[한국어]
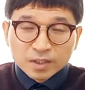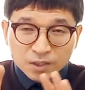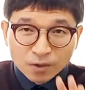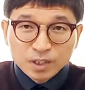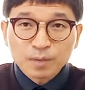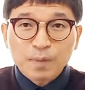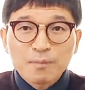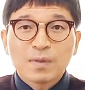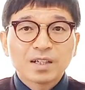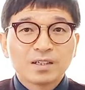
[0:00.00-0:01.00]

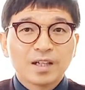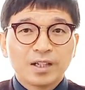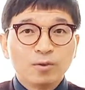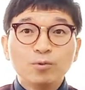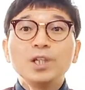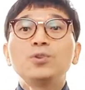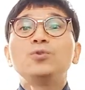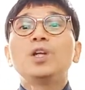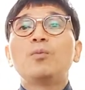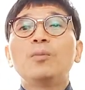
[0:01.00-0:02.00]
정치판만 그런 게 아니에요. 우리
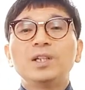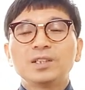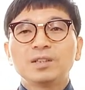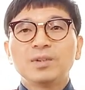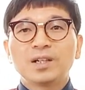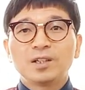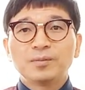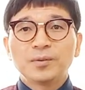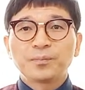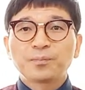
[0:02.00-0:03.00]
주위에도 보면 어떻습니까,
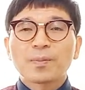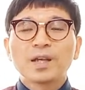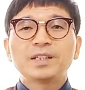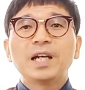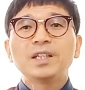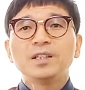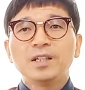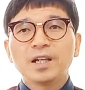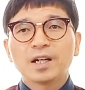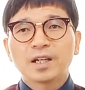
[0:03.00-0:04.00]
여러분? 자신의
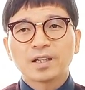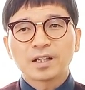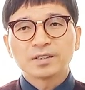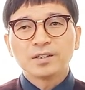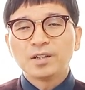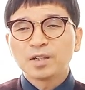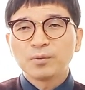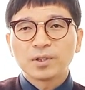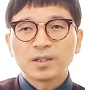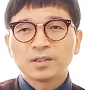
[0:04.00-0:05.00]
이해관계에 따라서 여기
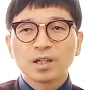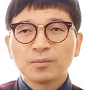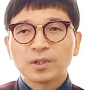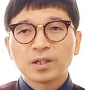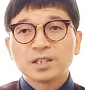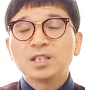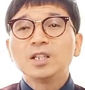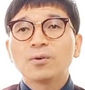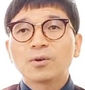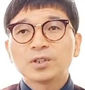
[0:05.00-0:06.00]
붙었다 저기 붙었다
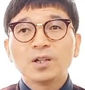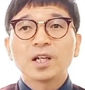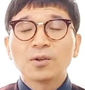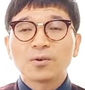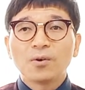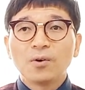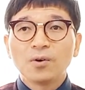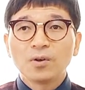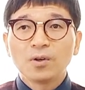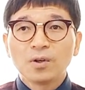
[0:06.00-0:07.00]
신의도 없고 절개도
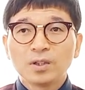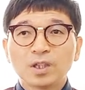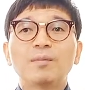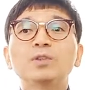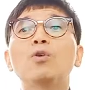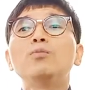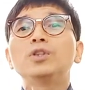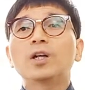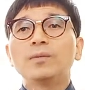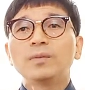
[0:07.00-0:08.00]
없고 정말
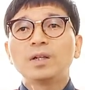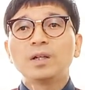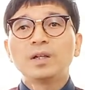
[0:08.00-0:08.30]
속물처럼